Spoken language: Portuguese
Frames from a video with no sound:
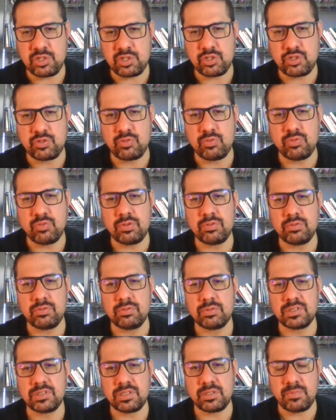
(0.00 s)
de julho,
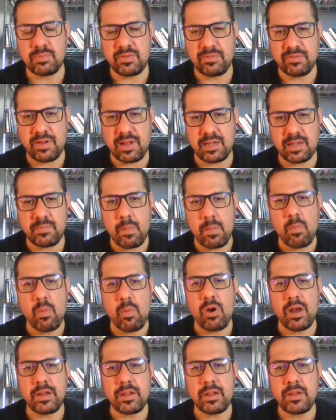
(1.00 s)
se não me falha a
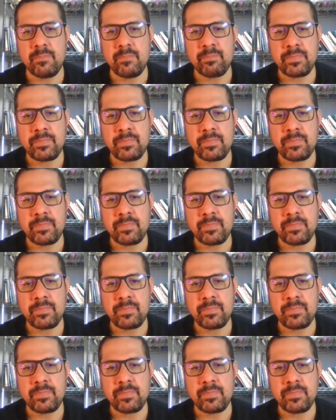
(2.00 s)
memória,